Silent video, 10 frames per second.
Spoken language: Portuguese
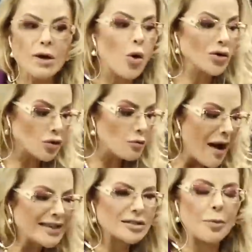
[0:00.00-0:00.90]
Quanto
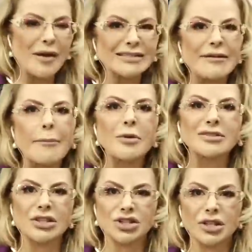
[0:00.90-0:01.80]
mais eu pensava
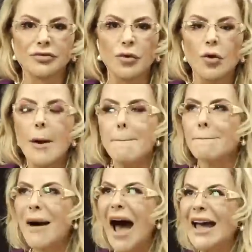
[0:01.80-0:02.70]
positivo,
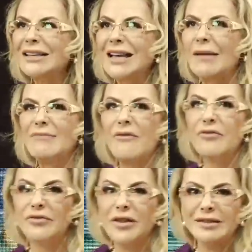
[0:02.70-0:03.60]
mais a minha
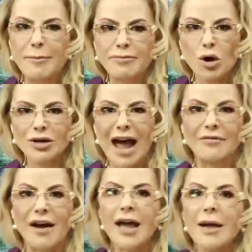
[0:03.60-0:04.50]
vida
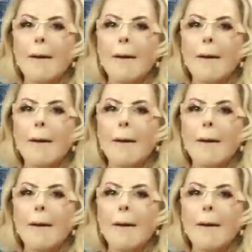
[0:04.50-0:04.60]
piorava,